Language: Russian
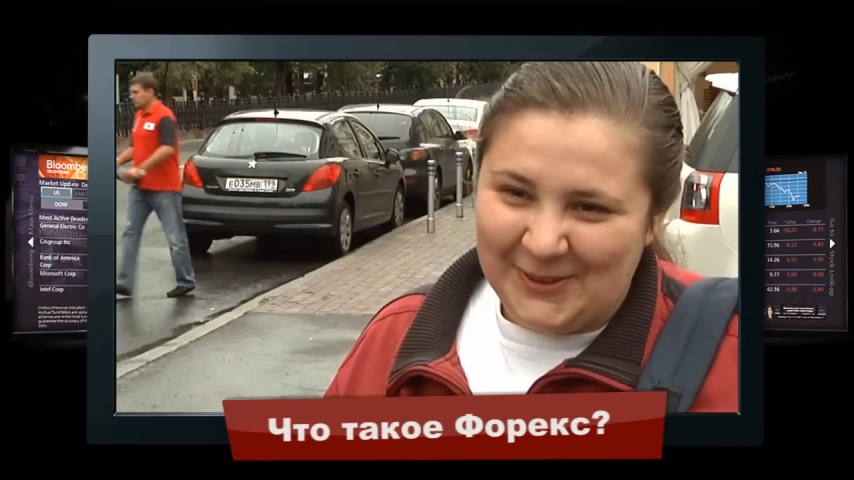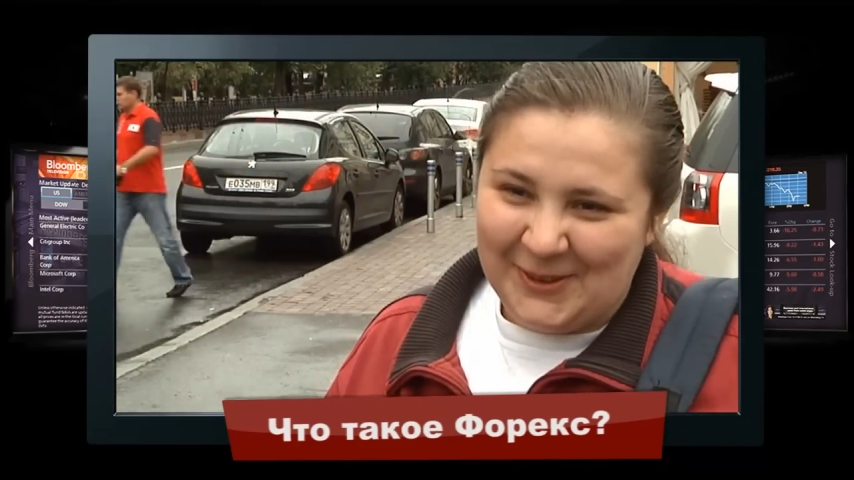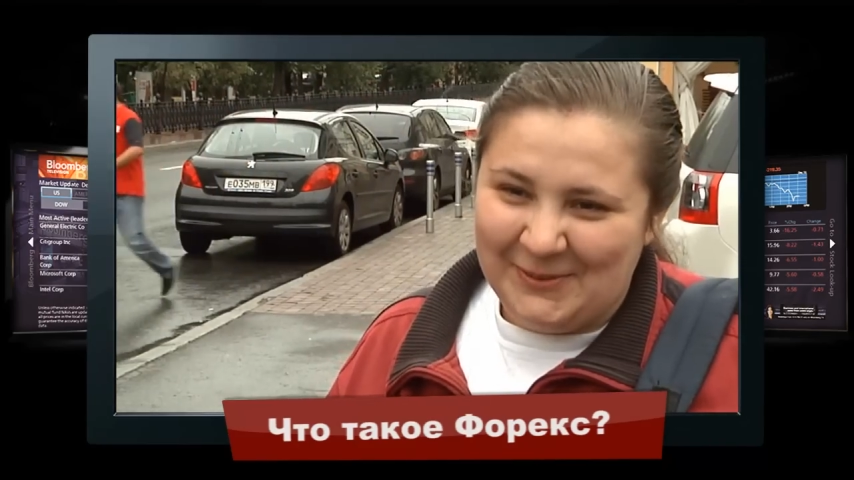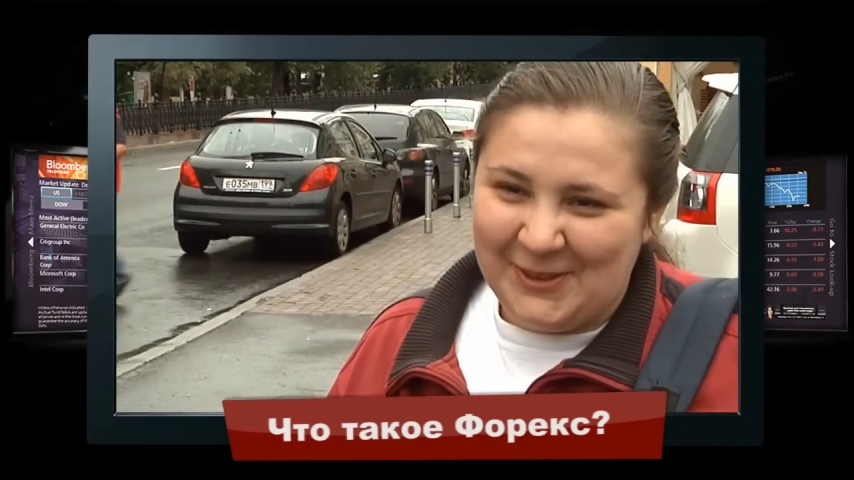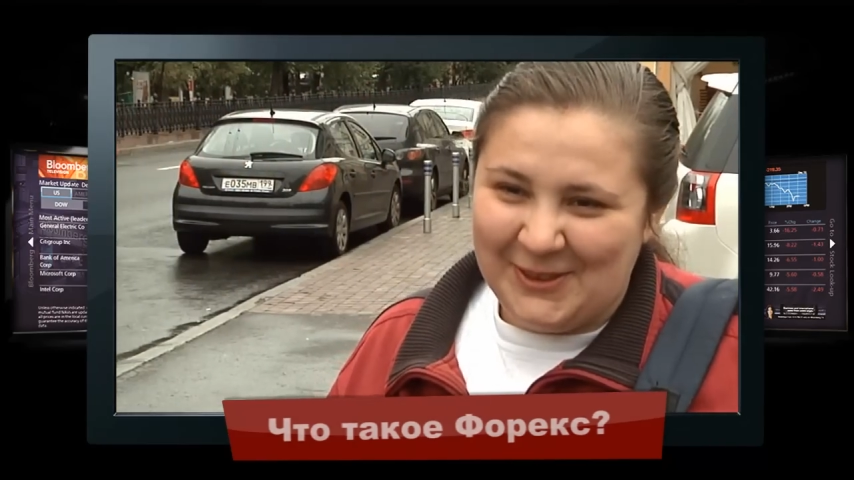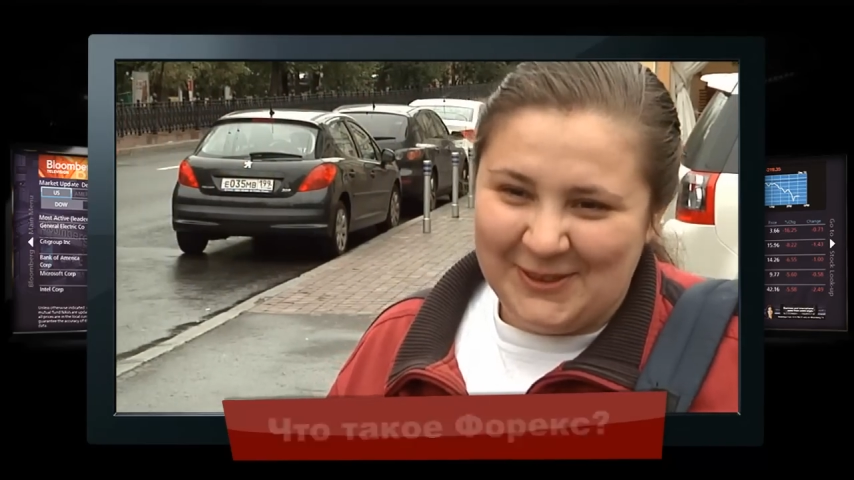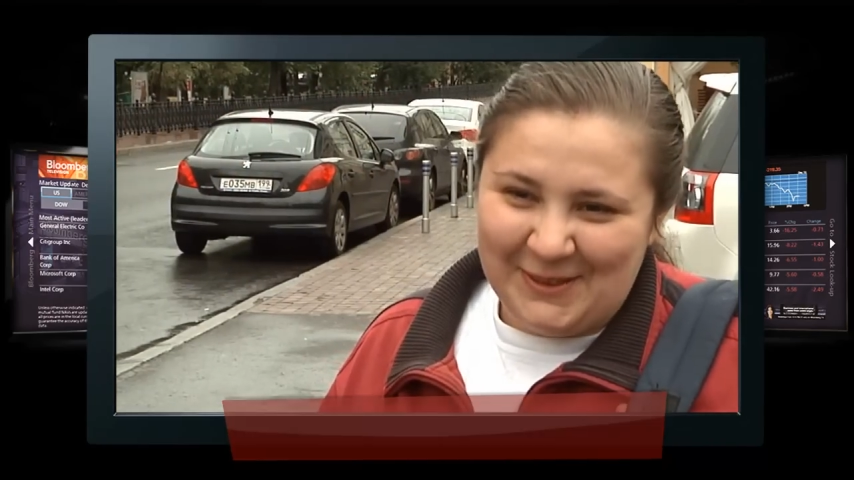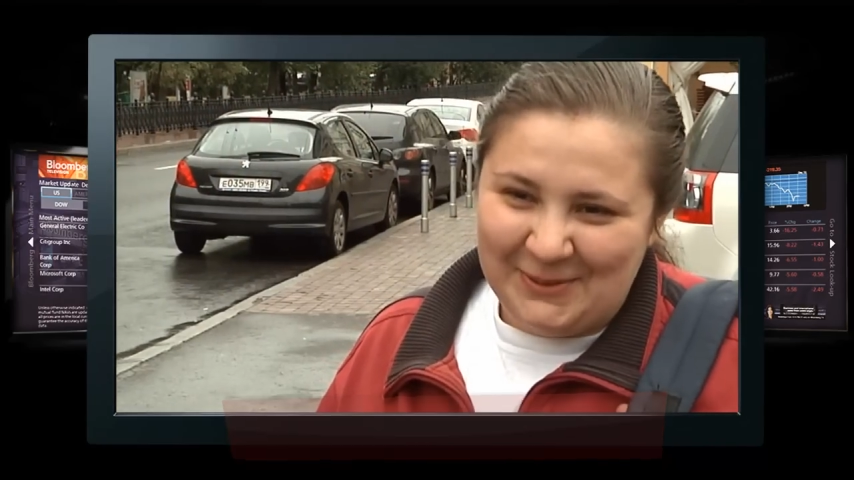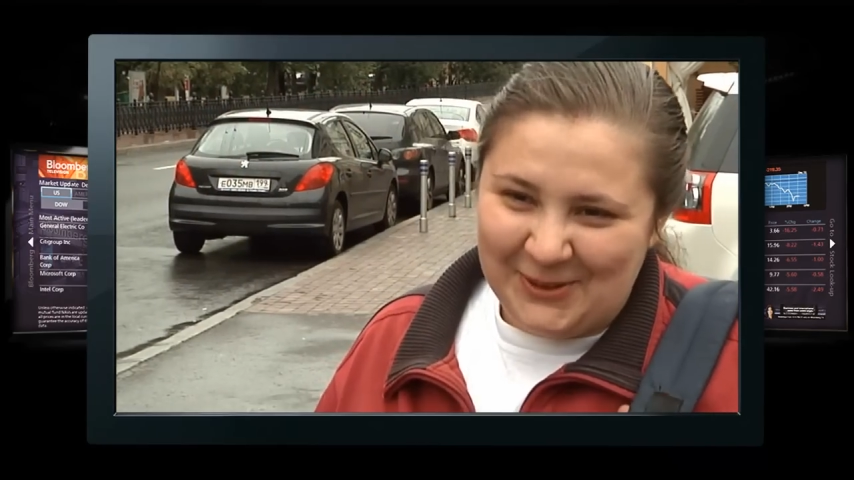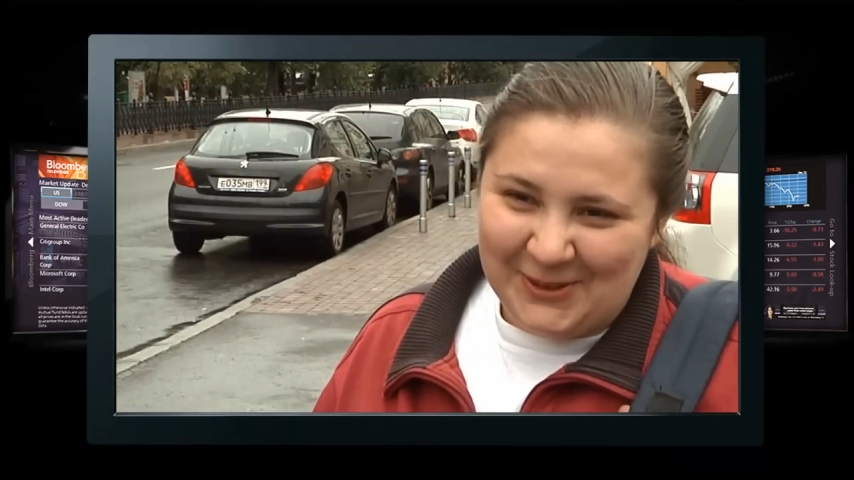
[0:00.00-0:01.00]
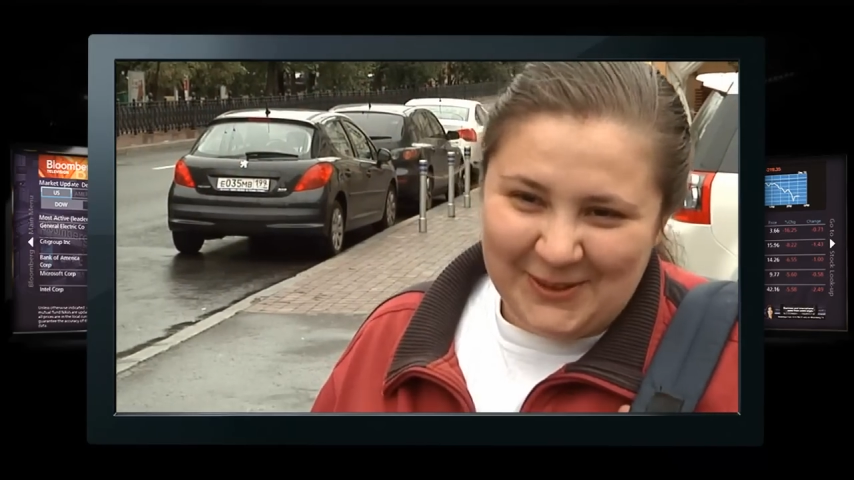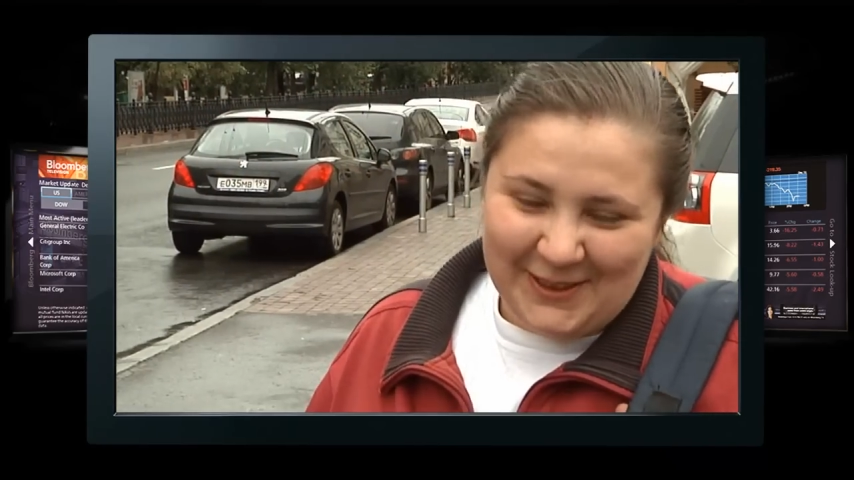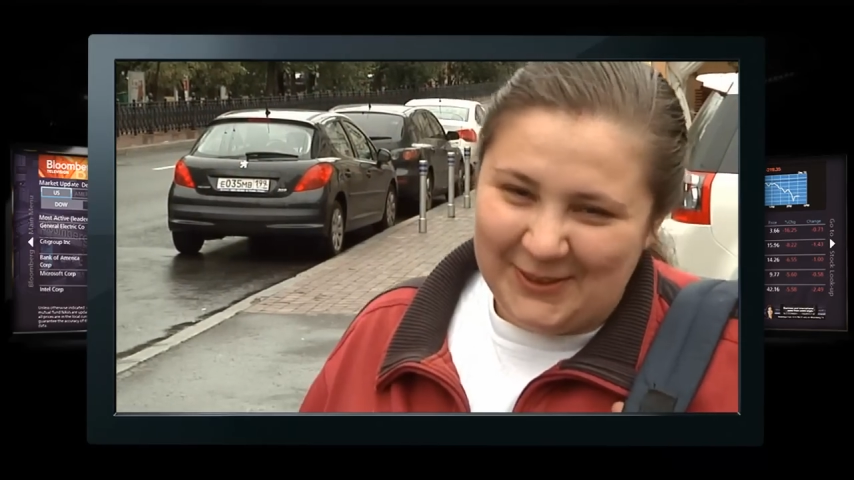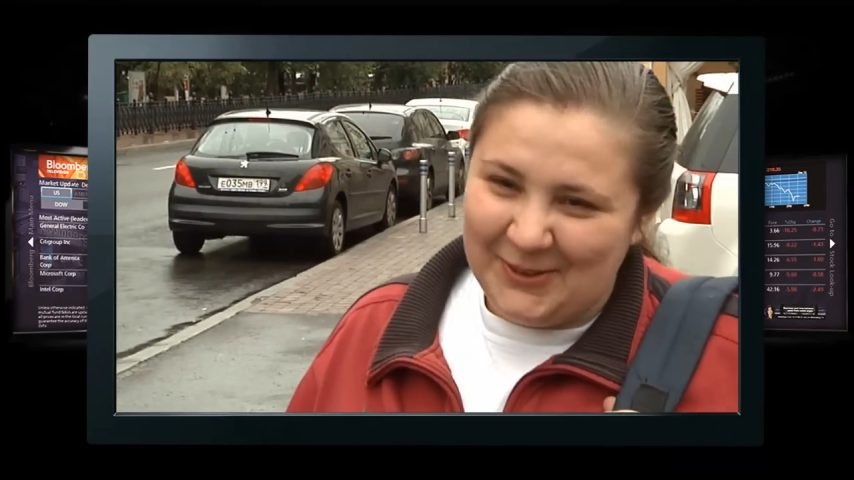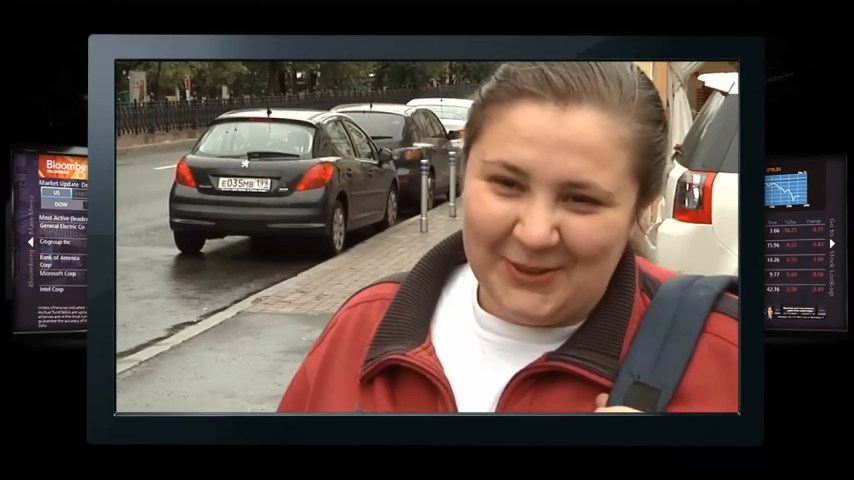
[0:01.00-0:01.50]
что можно заработать
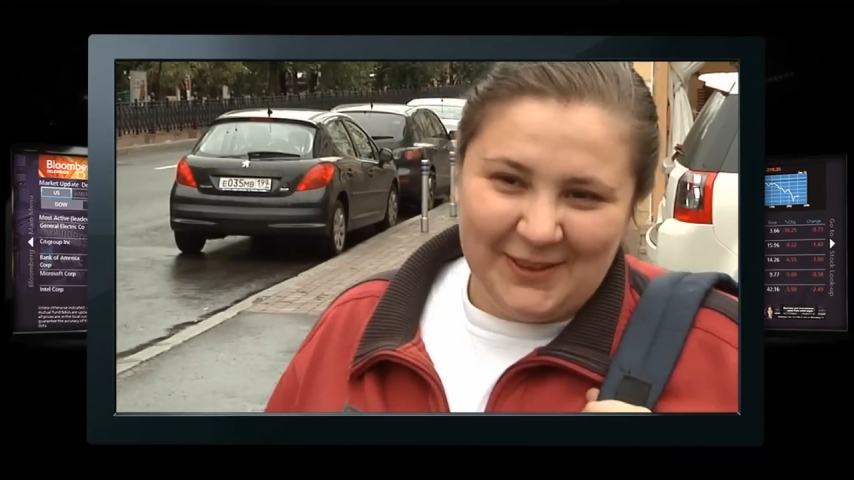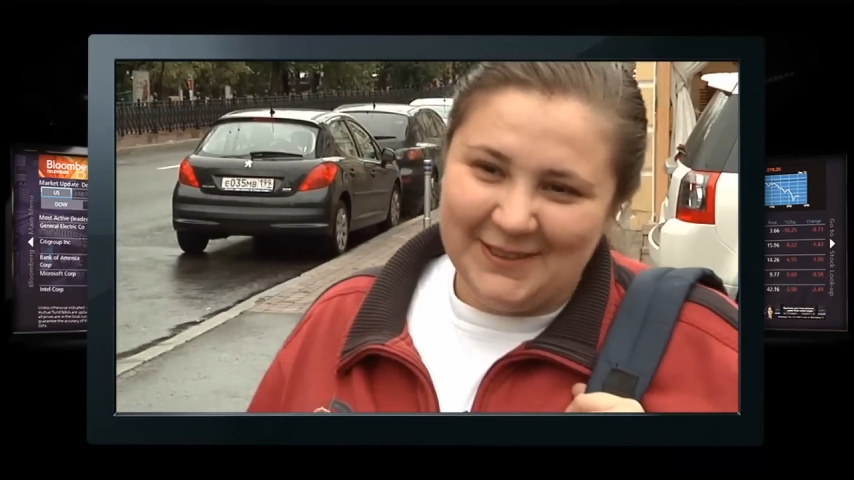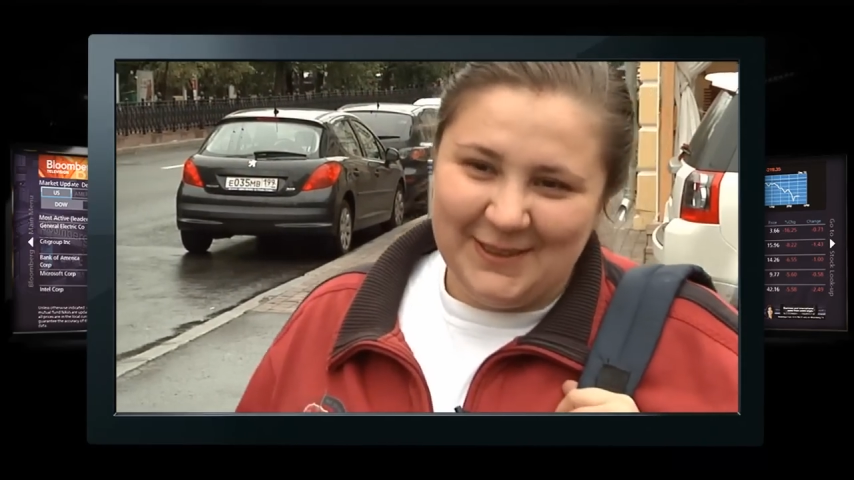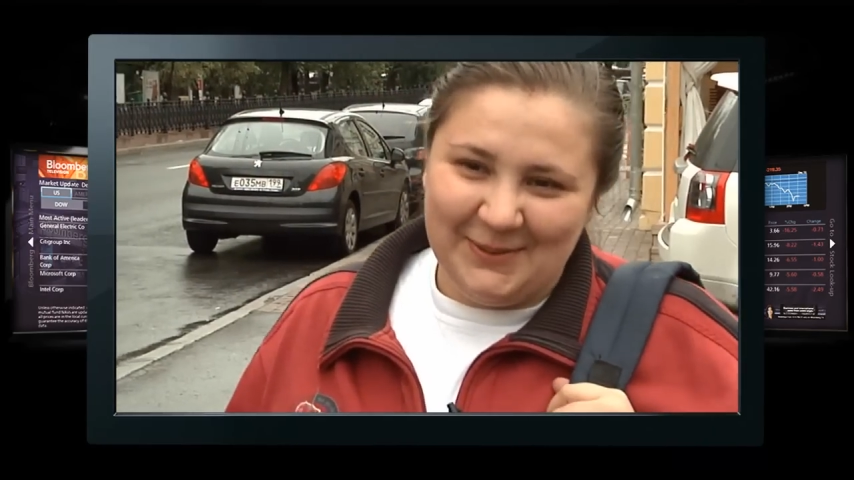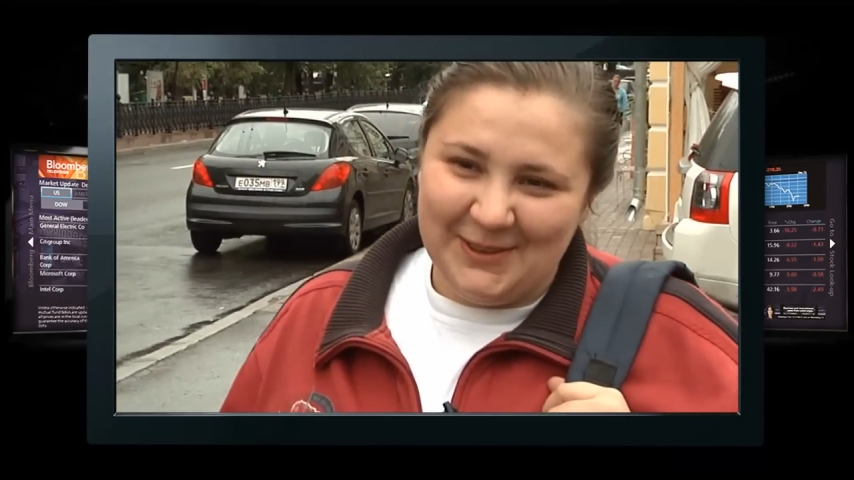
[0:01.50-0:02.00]
денег, но никогда с этим не